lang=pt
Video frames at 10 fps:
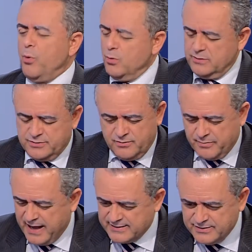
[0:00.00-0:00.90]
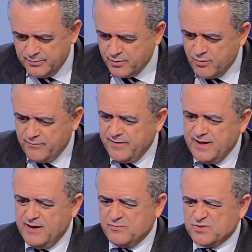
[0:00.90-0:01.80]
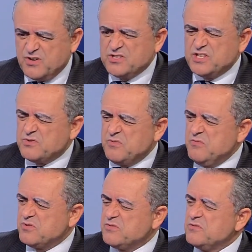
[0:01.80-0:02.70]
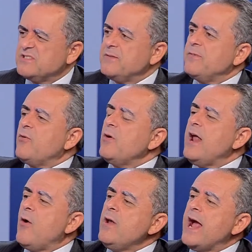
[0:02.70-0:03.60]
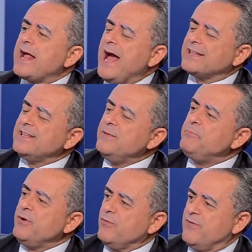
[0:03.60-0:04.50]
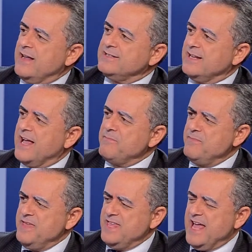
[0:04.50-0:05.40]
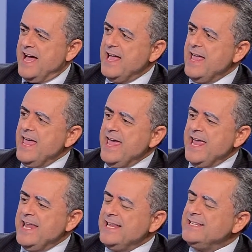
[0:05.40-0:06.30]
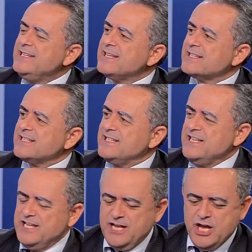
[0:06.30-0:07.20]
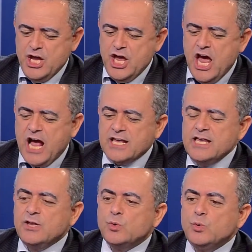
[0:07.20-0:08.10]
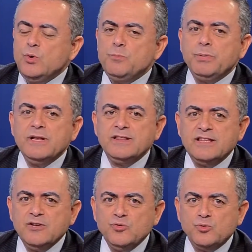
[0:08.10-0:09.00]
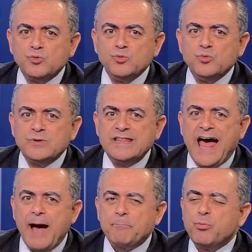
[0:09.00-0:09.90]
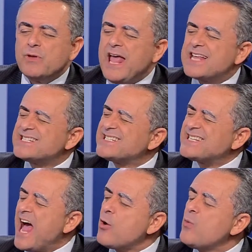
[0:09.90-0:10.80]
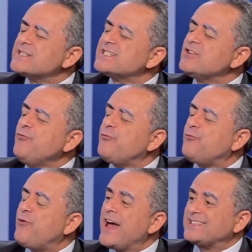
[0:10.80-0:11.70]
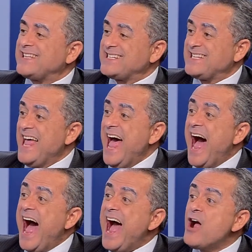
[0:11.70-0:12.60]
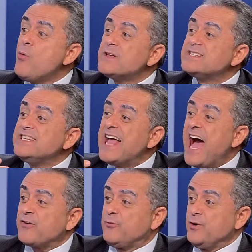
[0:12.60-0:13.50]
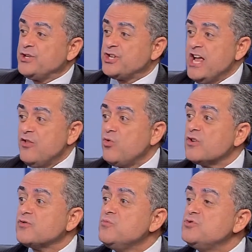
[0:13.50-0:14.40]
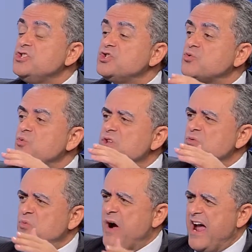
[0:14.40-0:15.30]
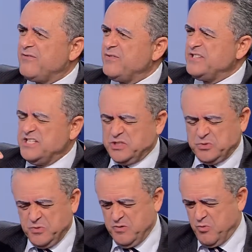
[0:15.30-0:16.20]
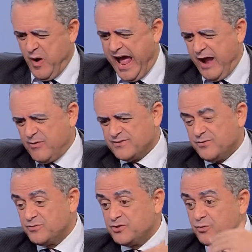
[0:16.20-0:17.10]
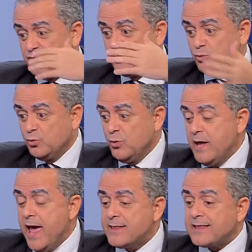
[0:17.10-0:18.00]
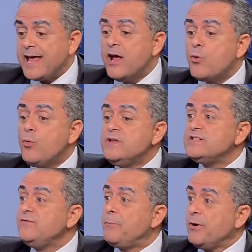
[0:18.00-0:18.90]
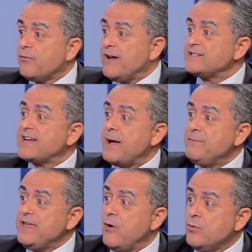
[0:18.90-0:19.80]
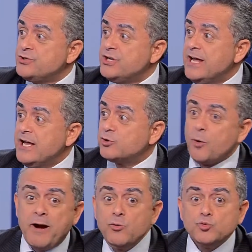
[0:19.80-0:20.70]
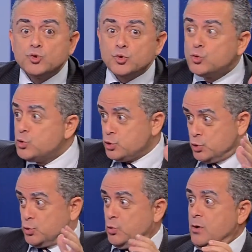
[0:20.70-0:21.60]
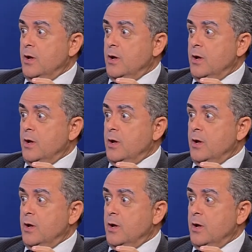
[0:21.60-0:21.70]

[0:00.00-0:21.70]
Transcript: Podres né? no Brasil e convenhamos, nós destruímos tudo. Você, olha, olha a carta de Pero Vaz de Caminha. Ele diz assim: aqui implantando tudo dá, porque as águas são fartas, águas e árvores. Nós fomos destruindo árvores, destruímos águas, fomos destruindo tudo. Está irreconhecível. Pero Vaz de Caminha hoje tomaria um susto,